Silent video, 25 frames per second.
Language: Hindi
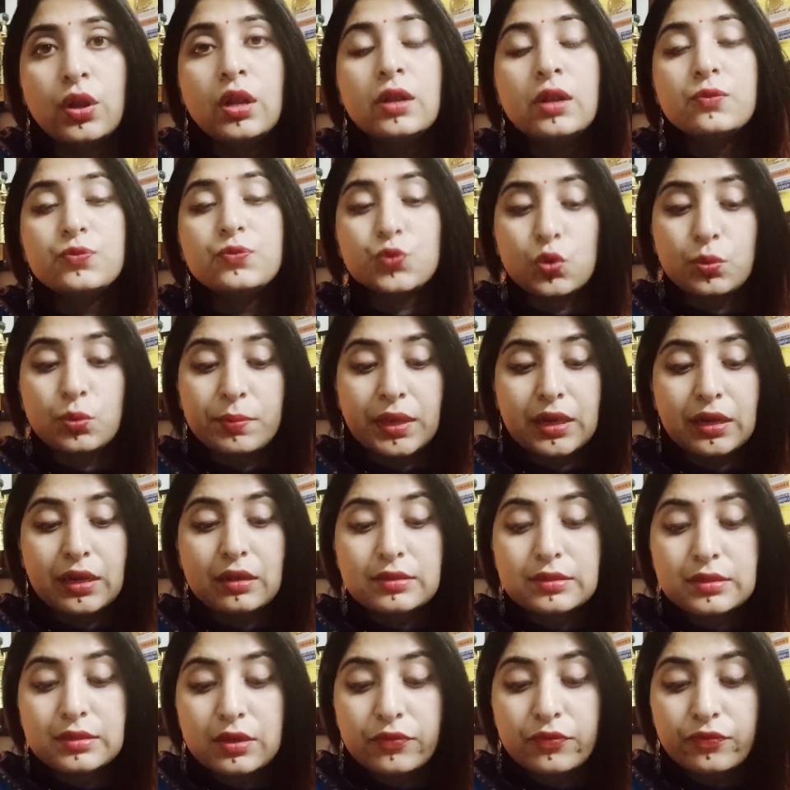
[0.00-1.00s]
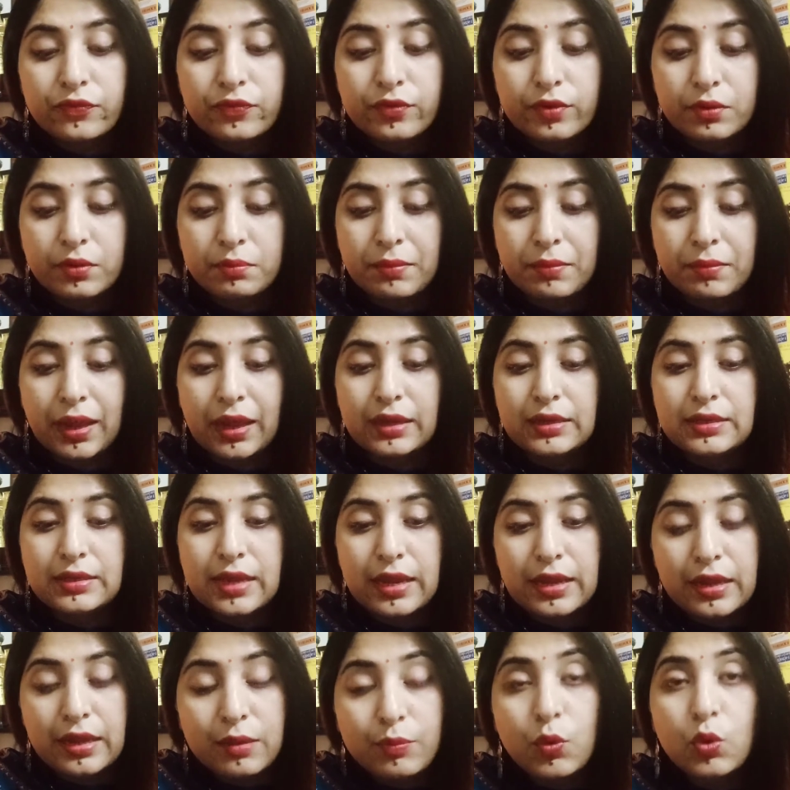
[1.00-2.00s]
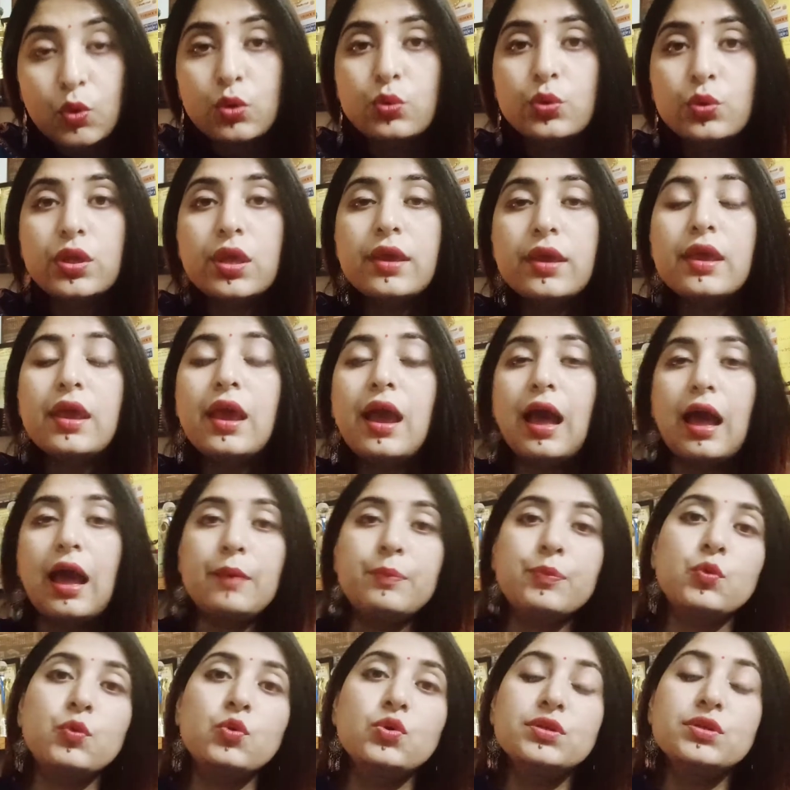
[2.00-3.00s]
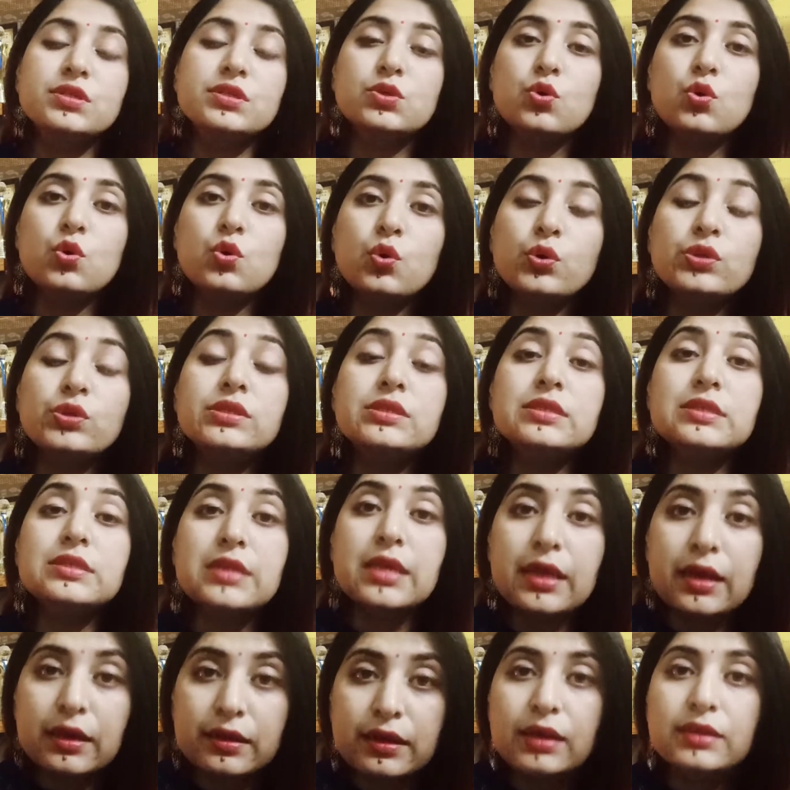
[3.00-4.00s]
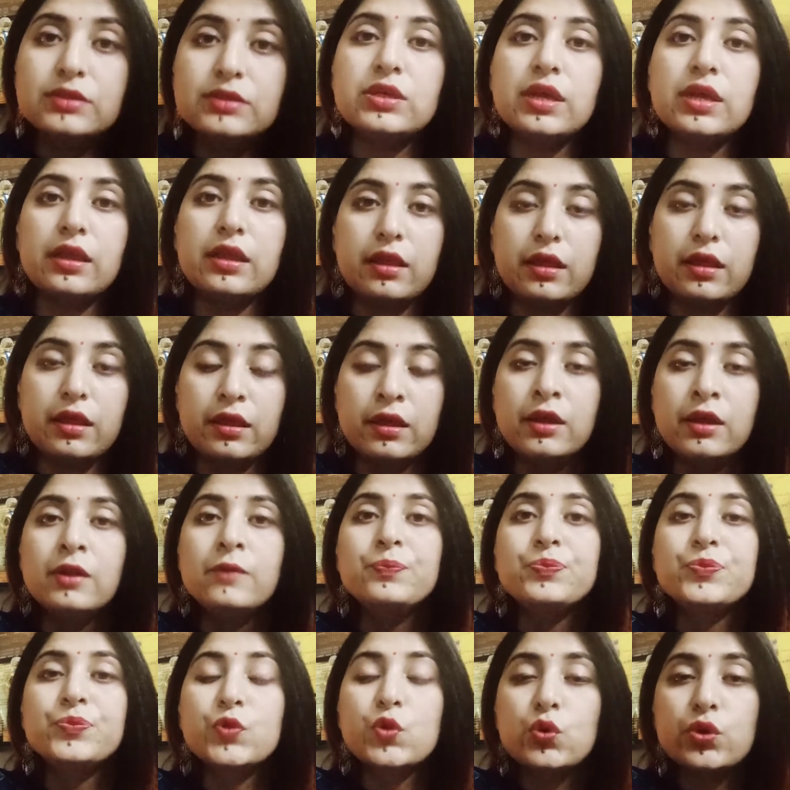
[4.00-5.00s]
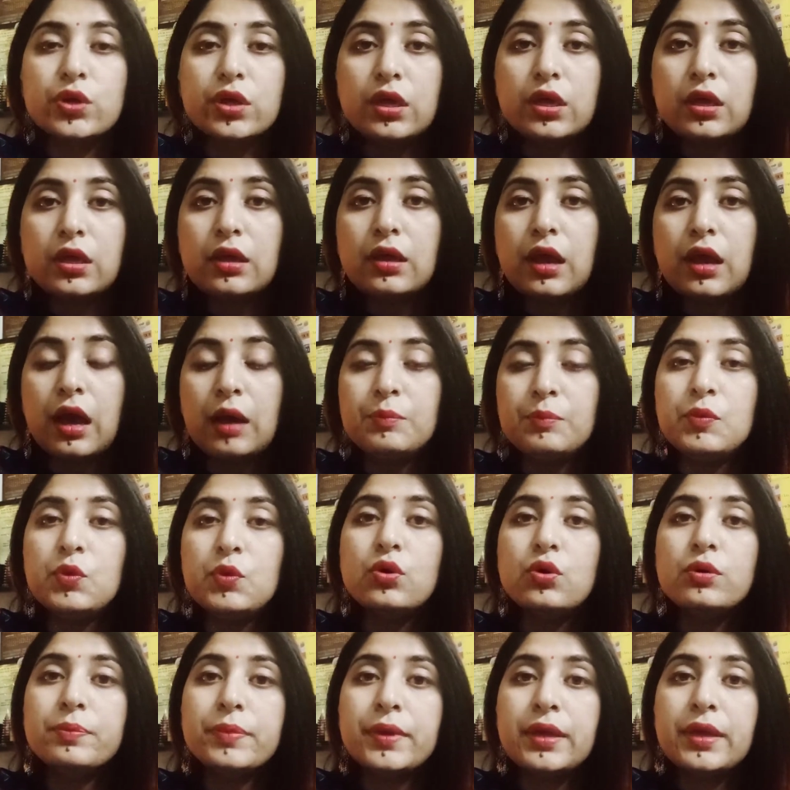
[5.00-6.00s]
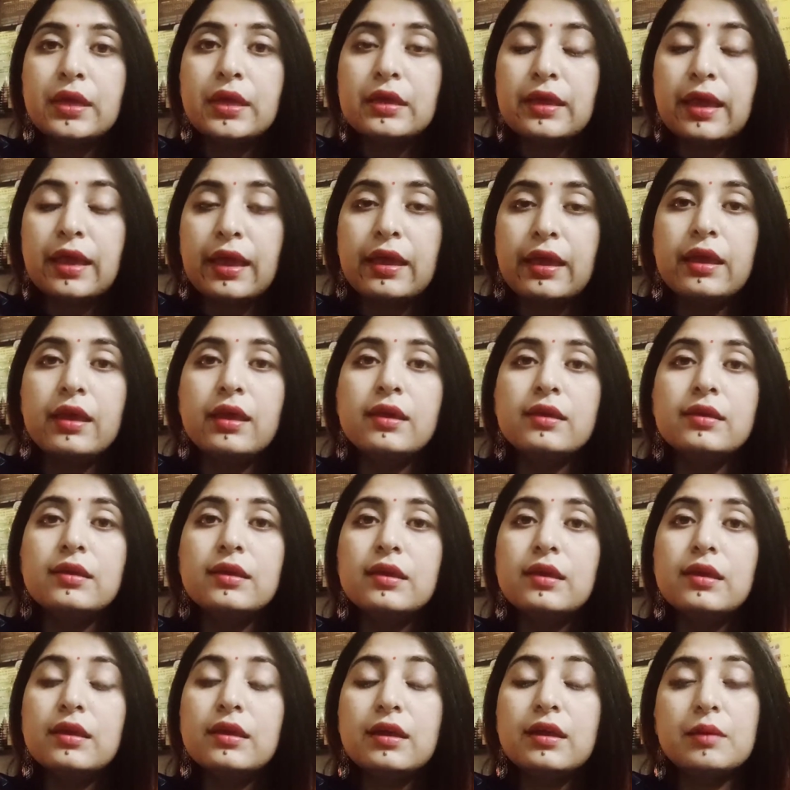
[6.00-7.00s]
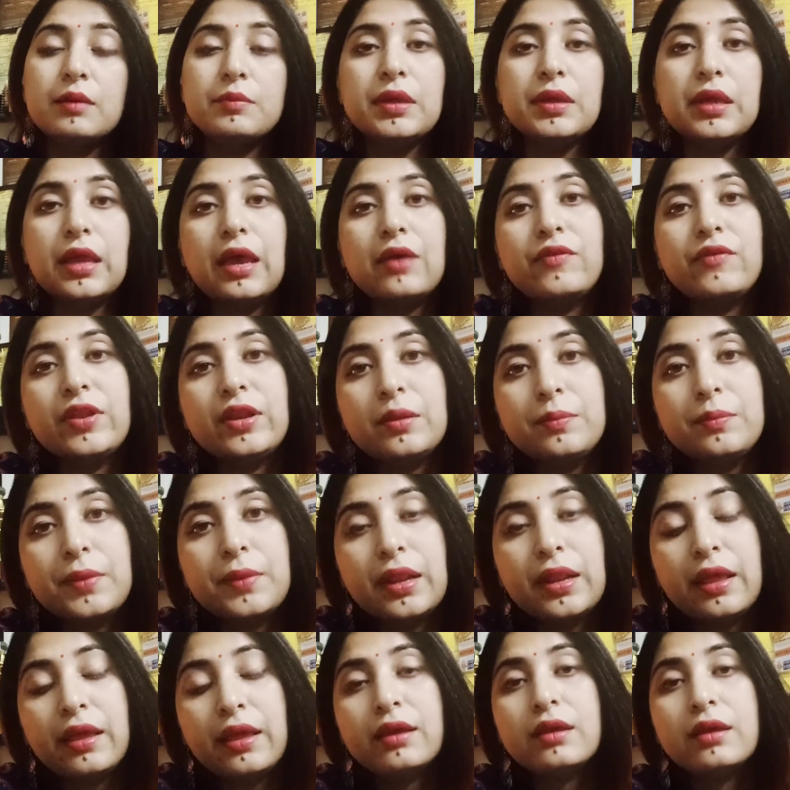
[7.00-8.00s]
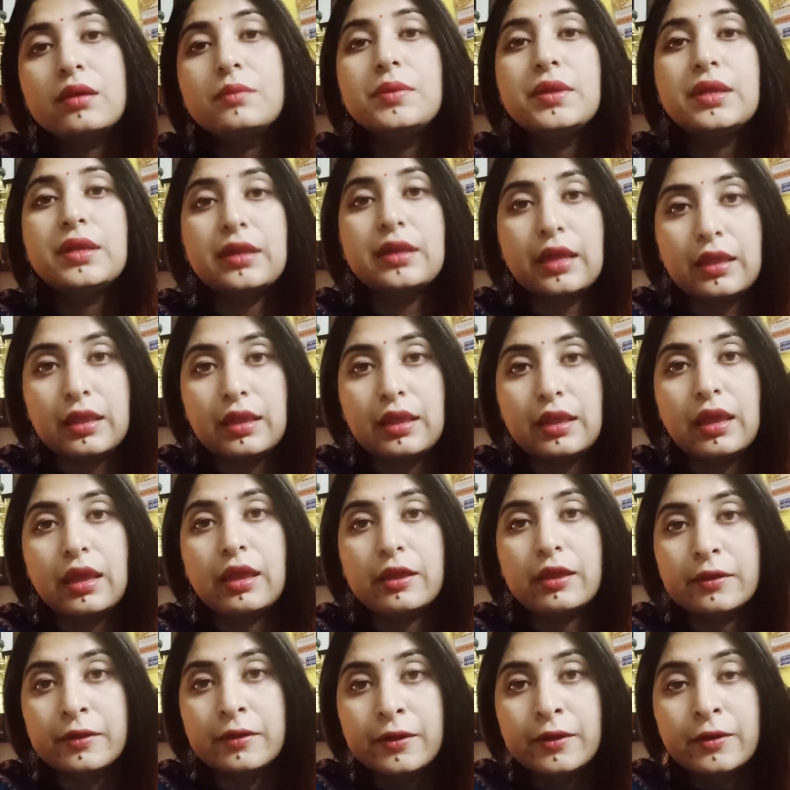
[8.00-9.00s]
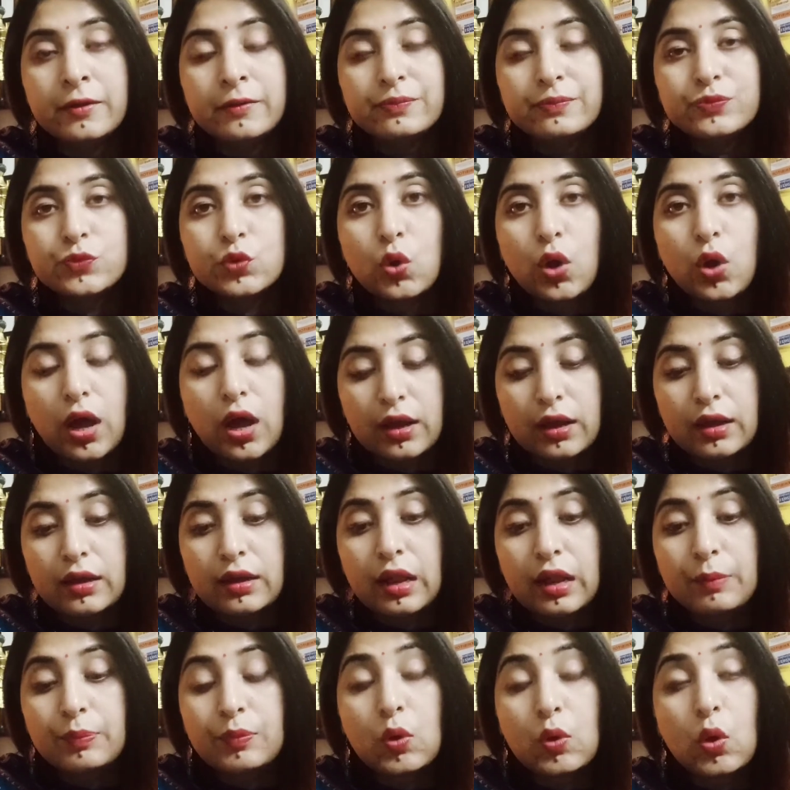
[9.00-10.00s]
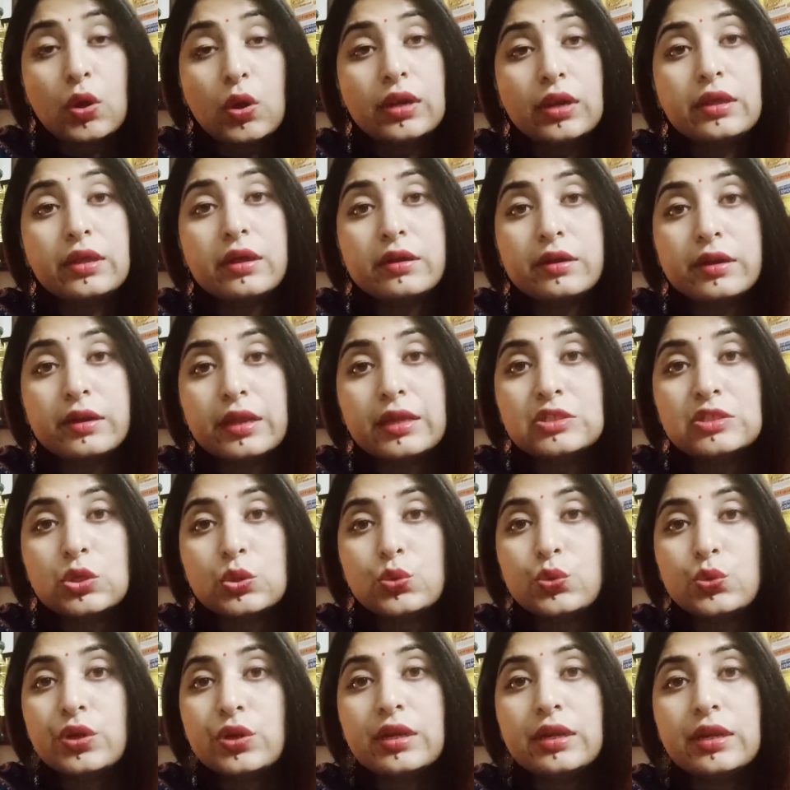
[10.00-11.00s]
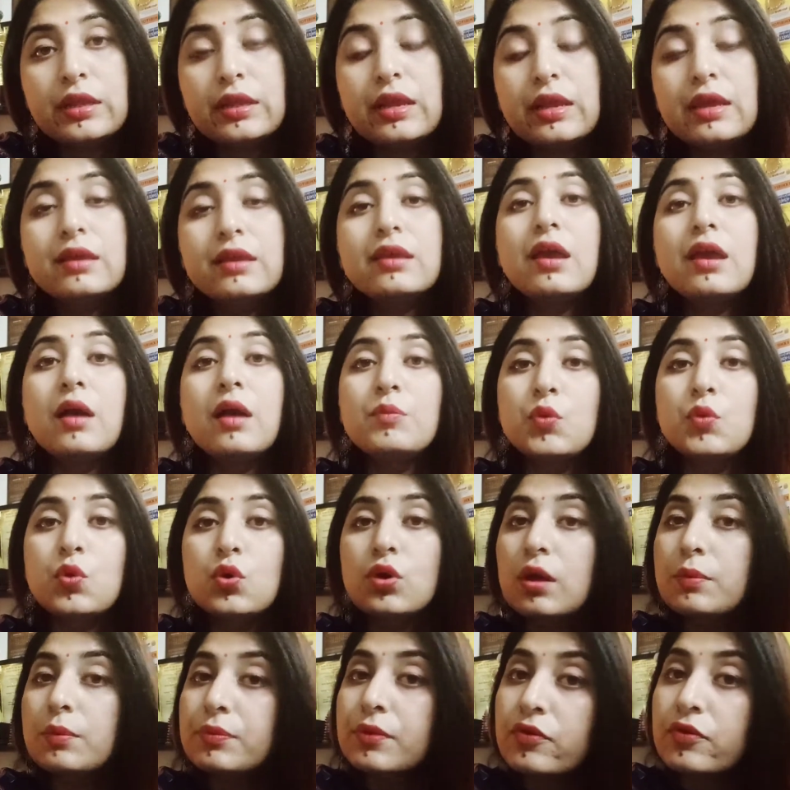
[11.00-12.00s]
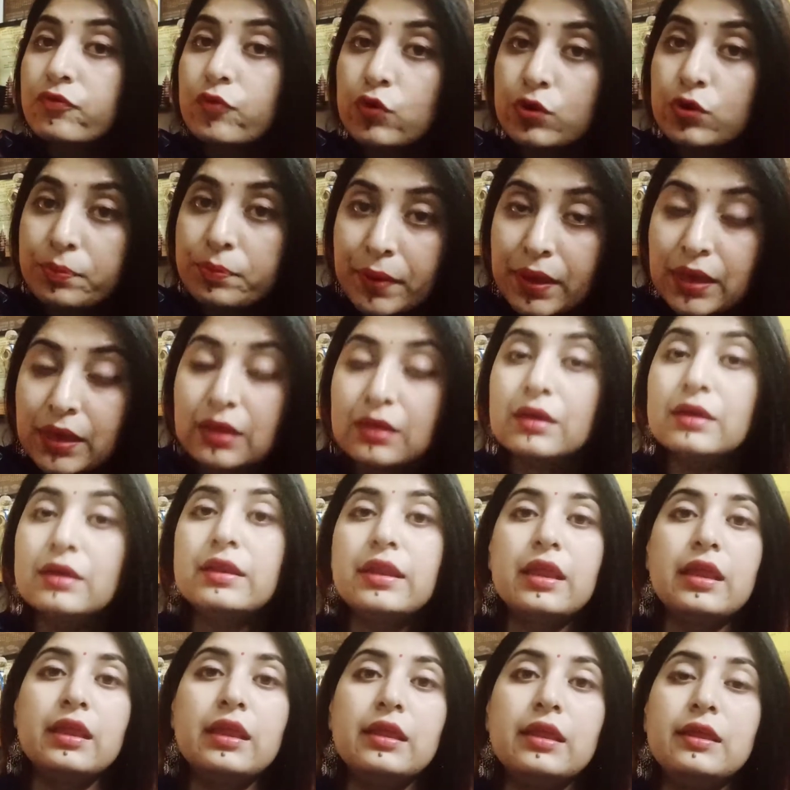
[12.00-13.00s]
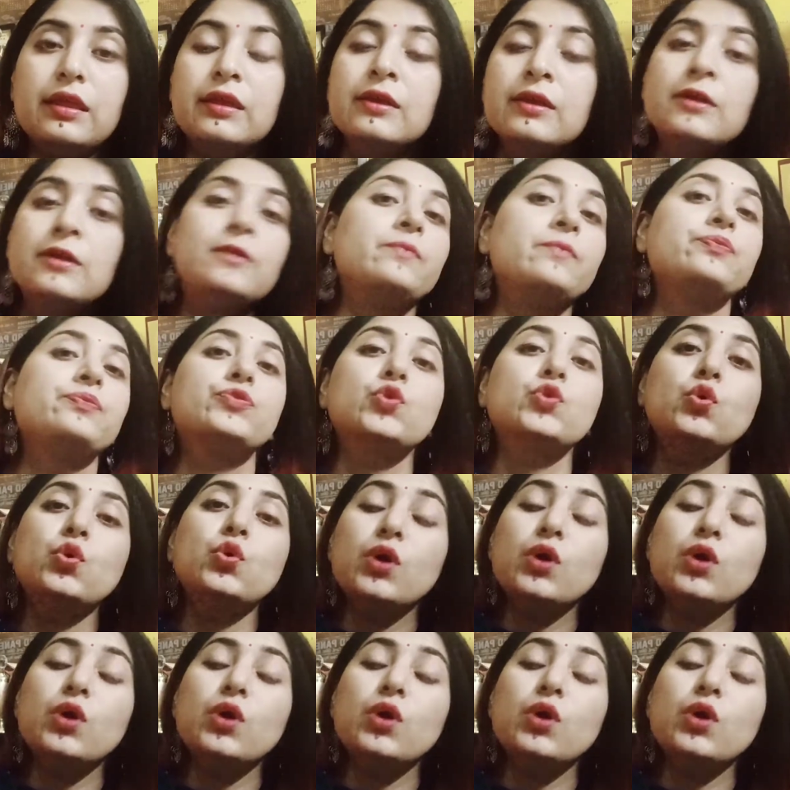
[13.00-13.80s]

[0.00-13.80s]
तो मेरा सिर्फ मैं यही बोलूंगी कि आपको इसको खुद सीखना चाहिए क्योंकि हम लोग भी क्या है कि कभी अवेलेबल हैं कभी नहीं है तो अगर आप कॉल कर रहे हैं जरूरी नहीं है कि हम लोग आपका फोन पिक करें ही तो